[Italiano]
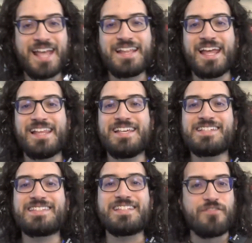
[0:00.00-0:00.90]
e
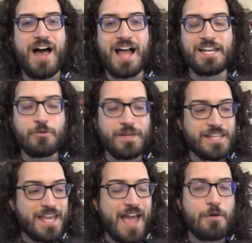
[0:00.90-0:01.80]
degli stivali,
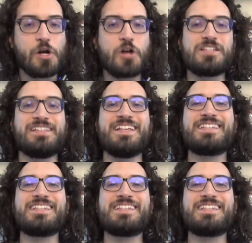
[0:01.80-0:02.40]
quindi è qualcosa di